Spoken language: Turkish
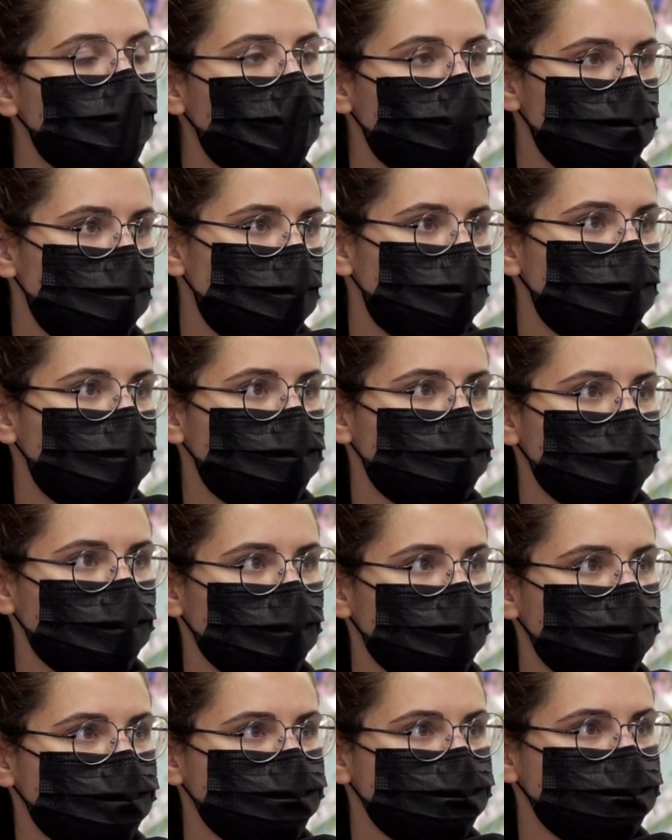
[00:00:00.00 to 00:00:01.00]
Selma
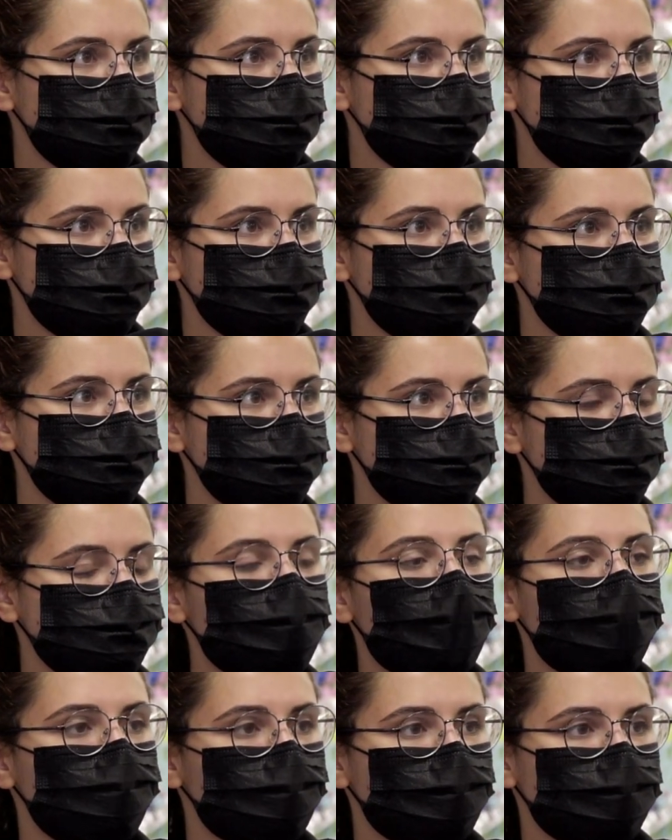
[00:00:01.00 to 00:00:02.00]
Kardelen. Selma.
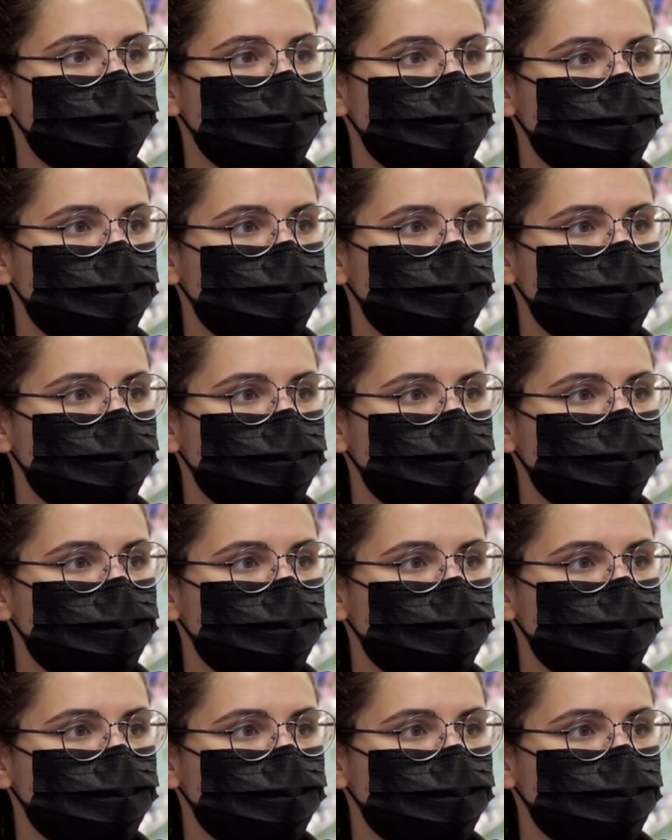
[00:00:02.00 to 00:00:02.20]
Evet.